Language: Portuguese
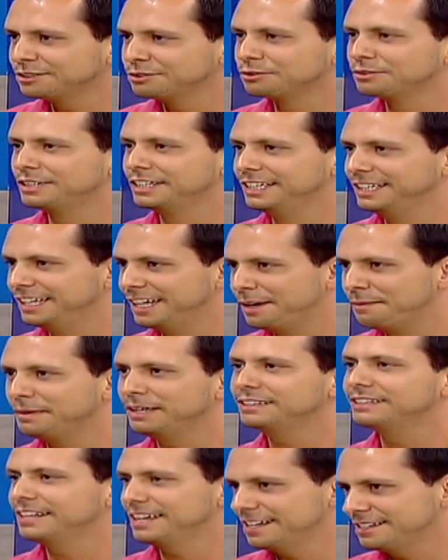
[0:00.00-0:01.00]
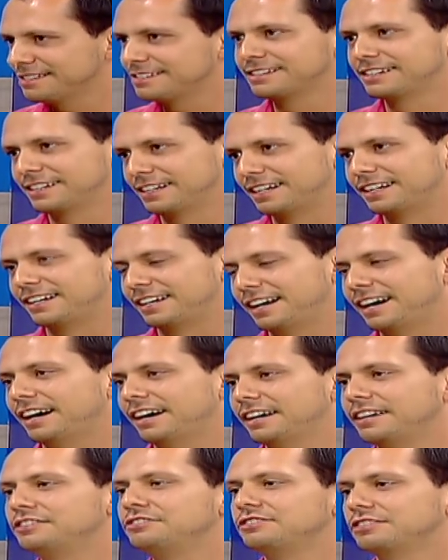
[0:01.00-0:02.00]
e remetesse à, à
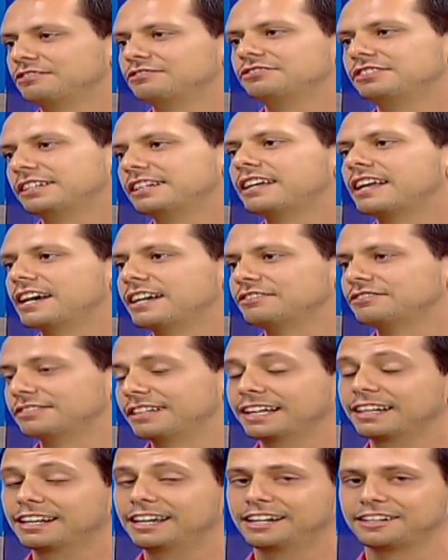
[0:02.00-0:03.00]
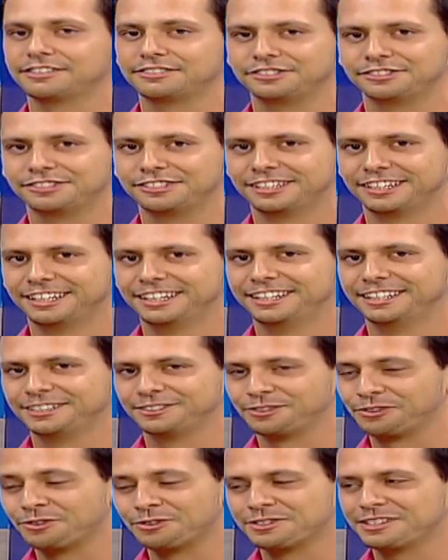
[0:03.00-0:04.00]
região de Gretchen, né? Claro, a gente não
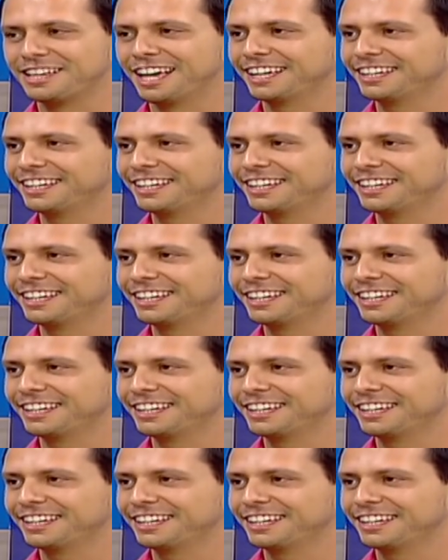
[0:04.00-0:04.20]
é uma região